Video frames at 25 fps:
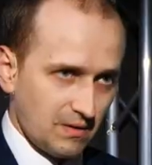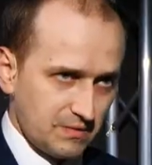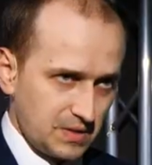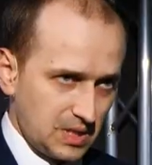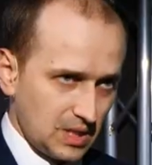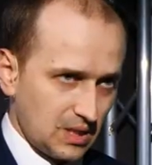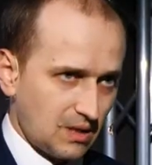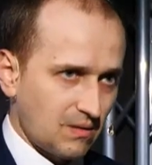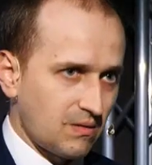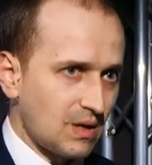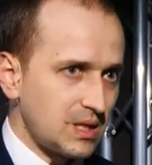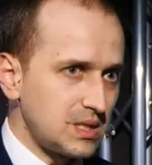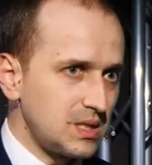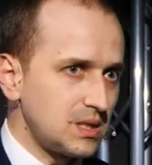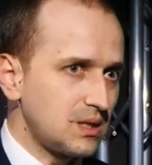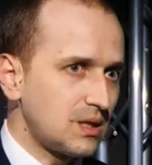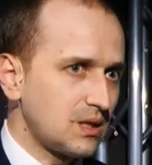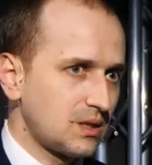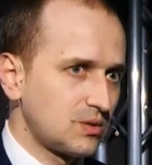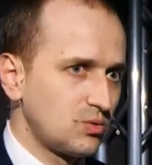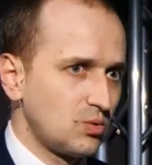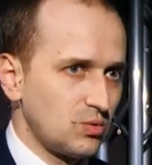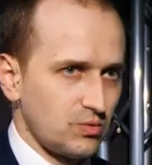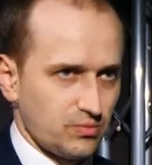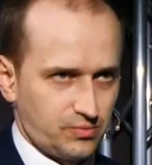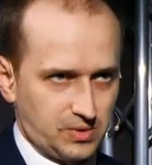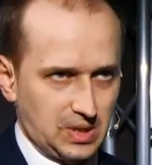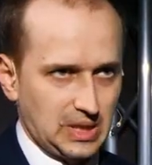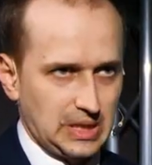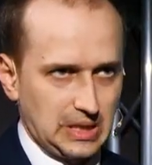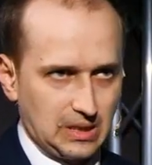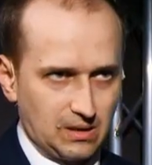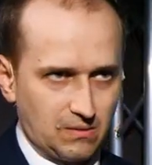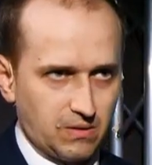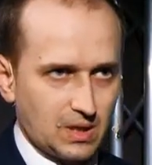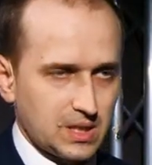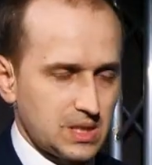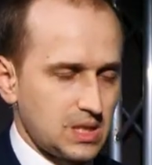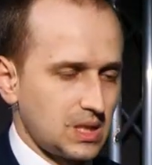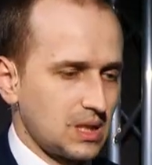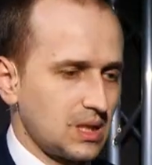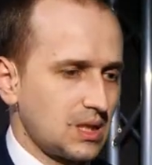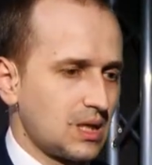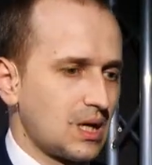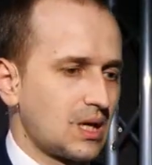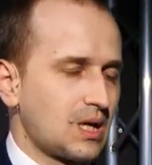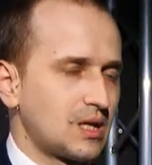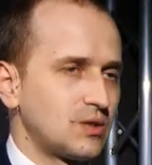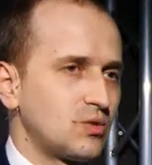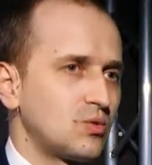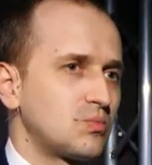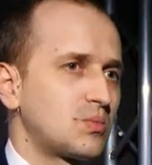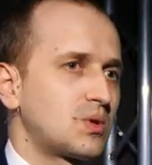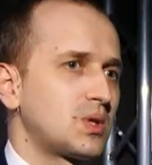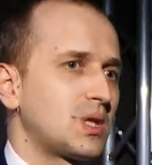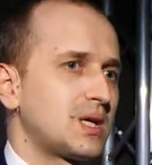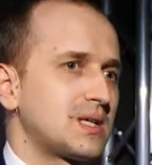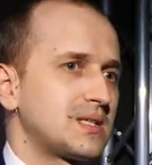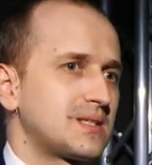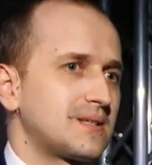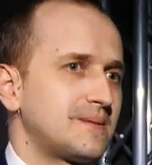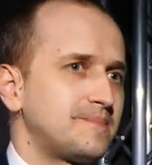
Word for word: всех квартирах, но в таких квартирах эконом-класса.